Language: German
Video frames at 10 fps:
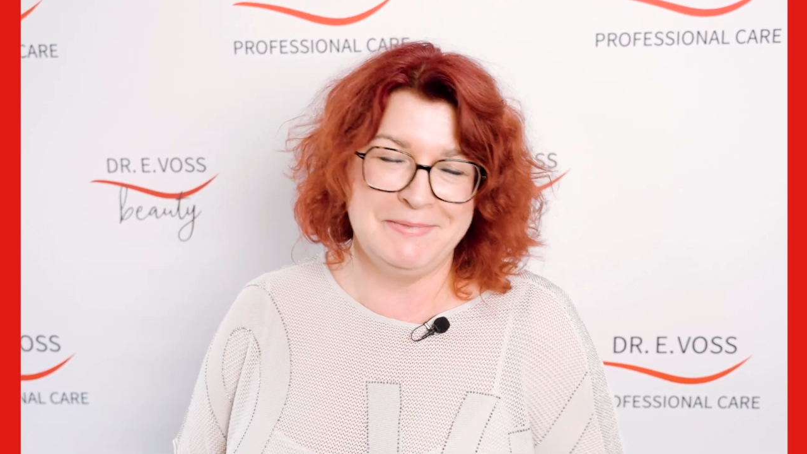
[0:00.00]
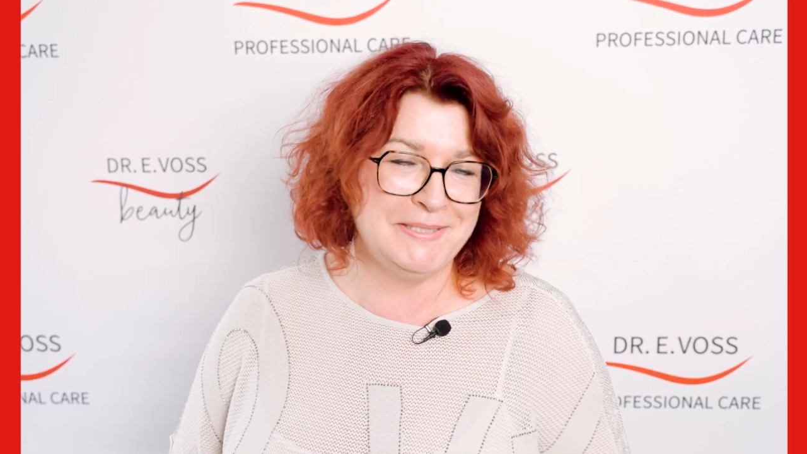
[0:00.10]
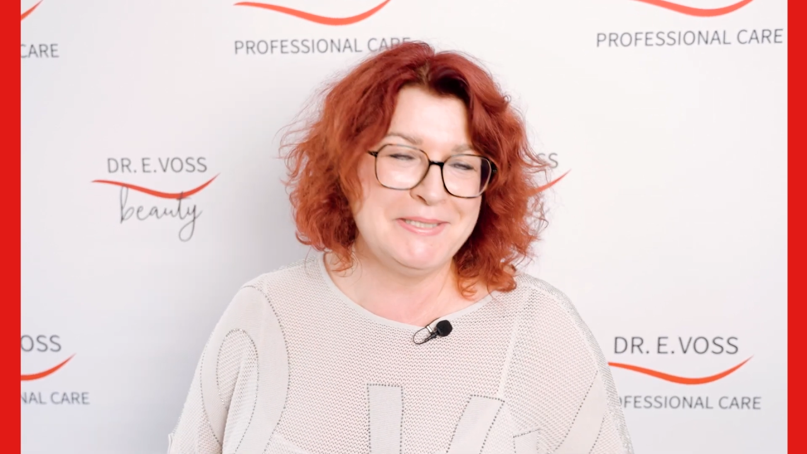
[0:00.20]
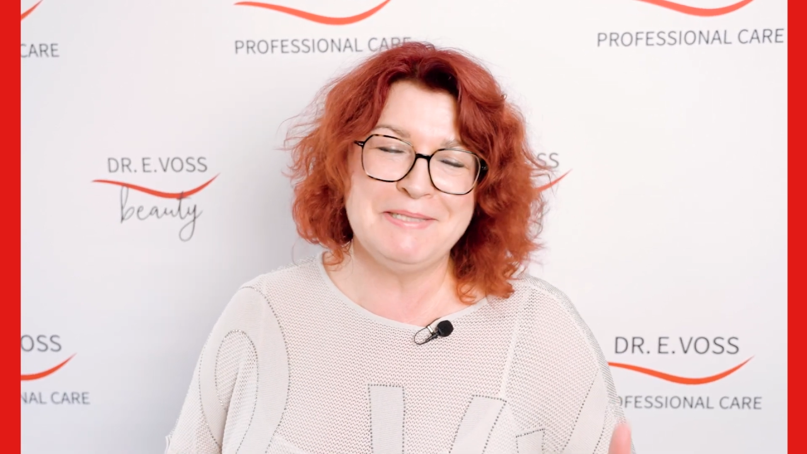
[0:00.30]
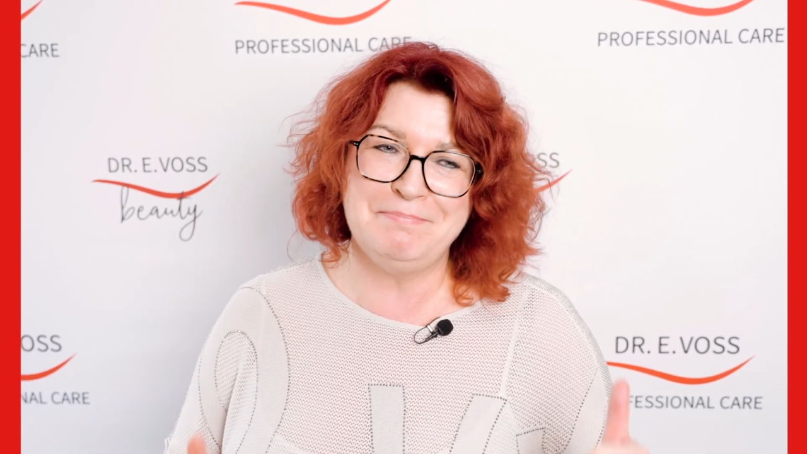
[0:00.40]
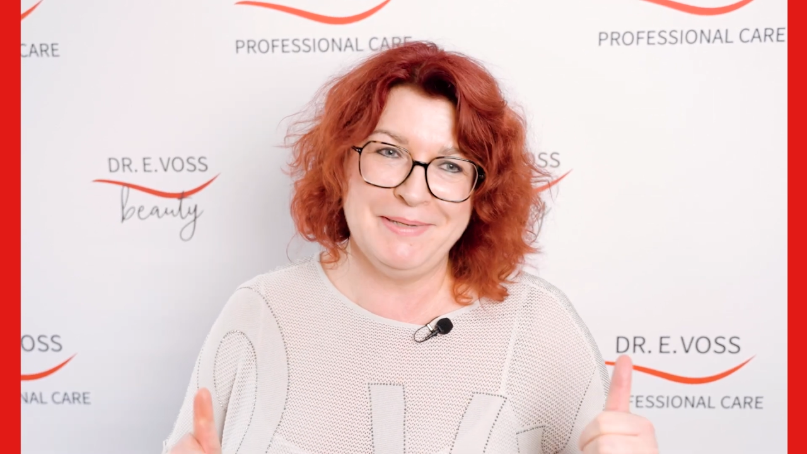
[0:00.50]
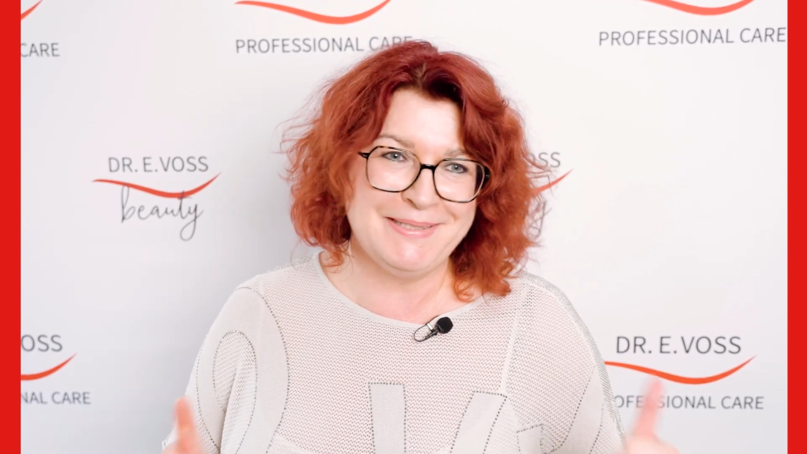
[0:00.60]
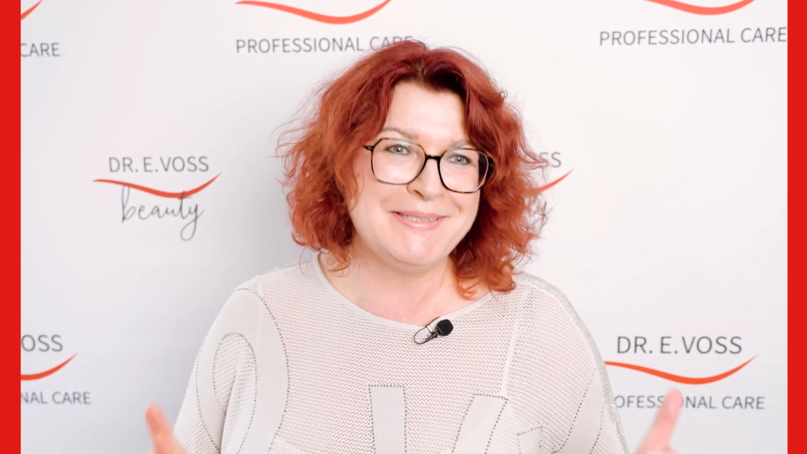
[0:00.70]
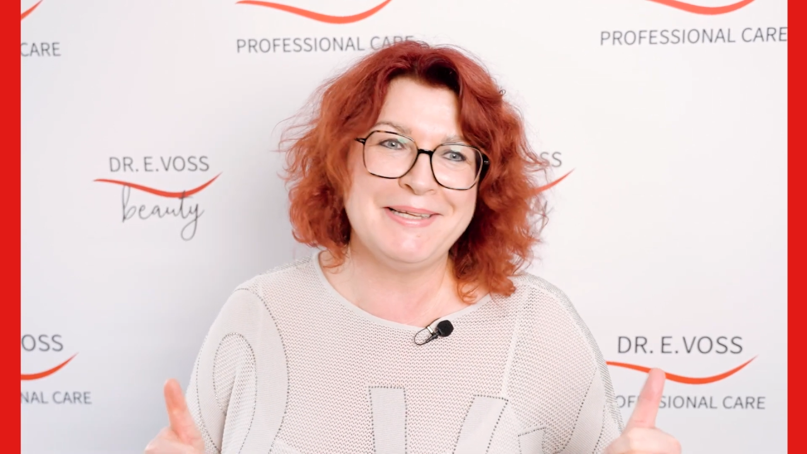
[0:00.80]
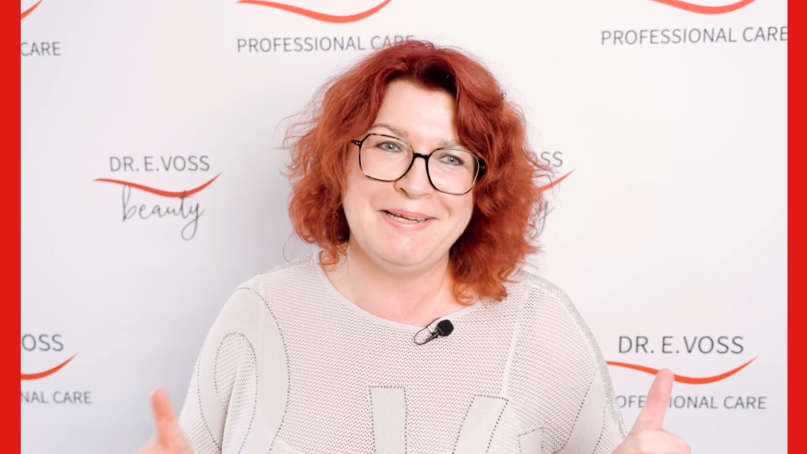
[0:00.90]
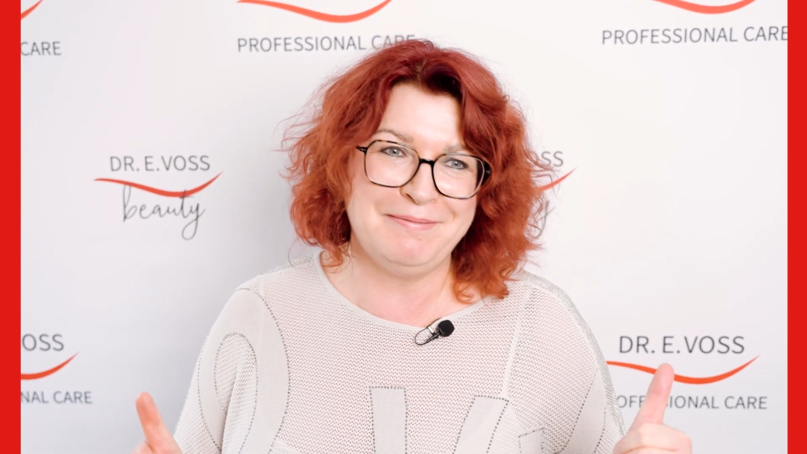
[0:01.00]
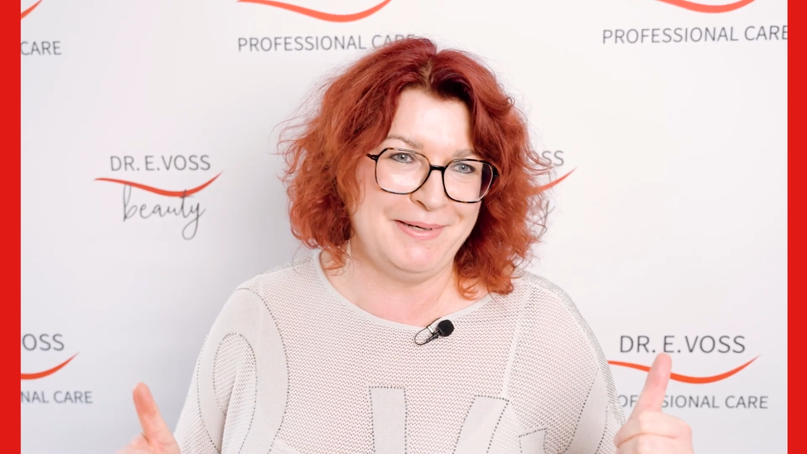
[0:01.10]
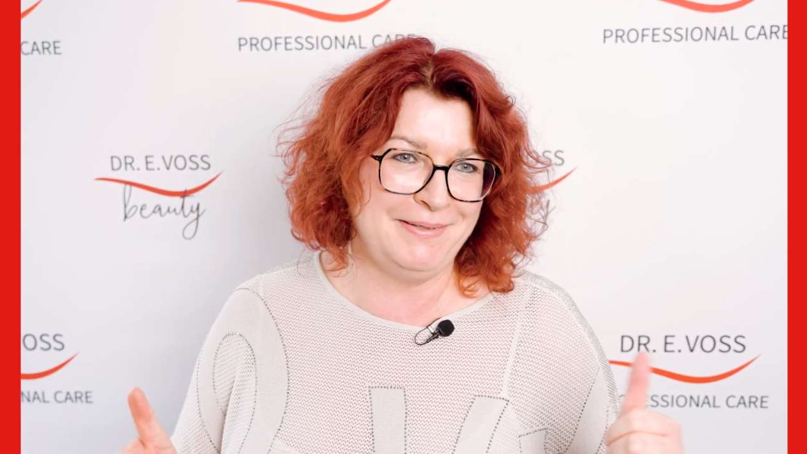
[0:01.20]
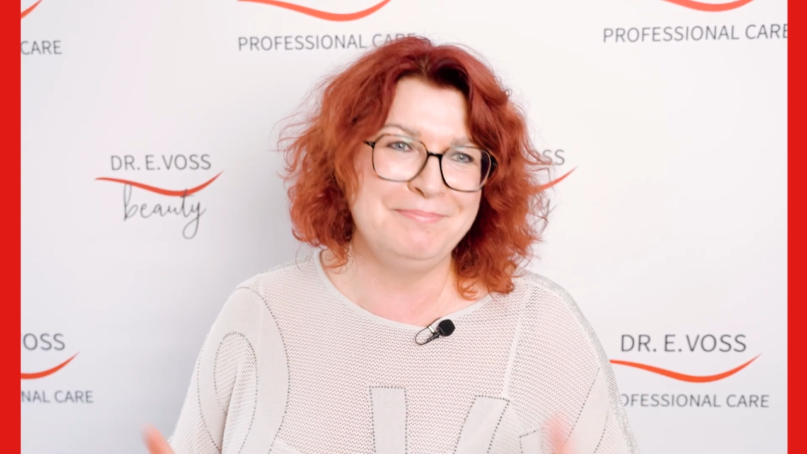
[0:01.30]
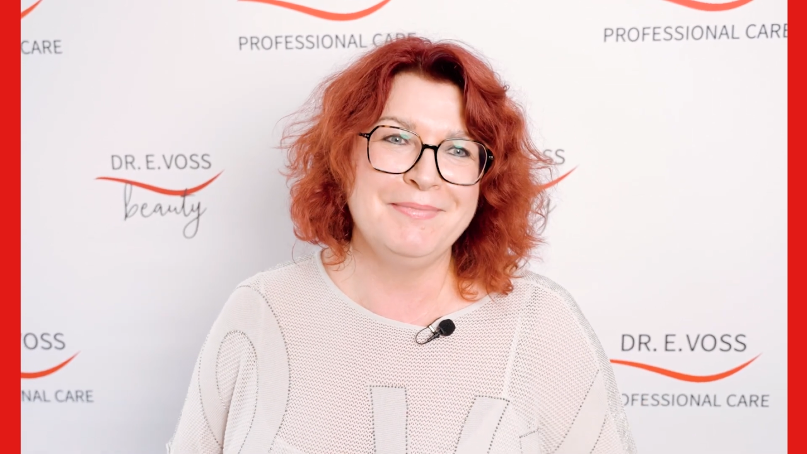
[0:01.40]
ist die beste
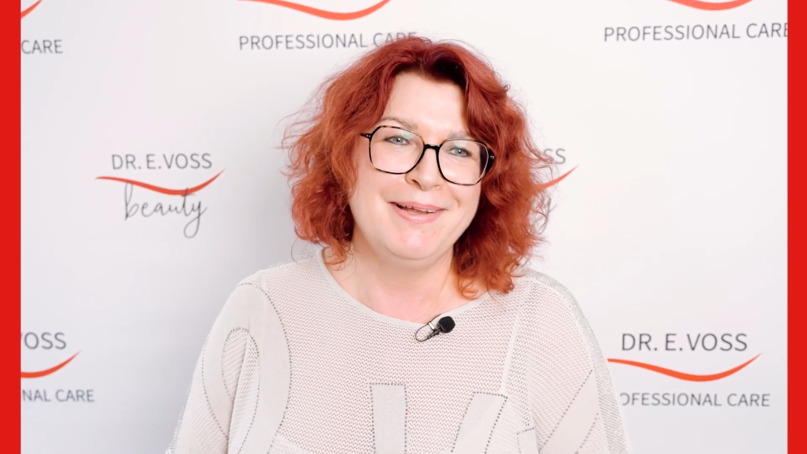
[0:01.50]
ever.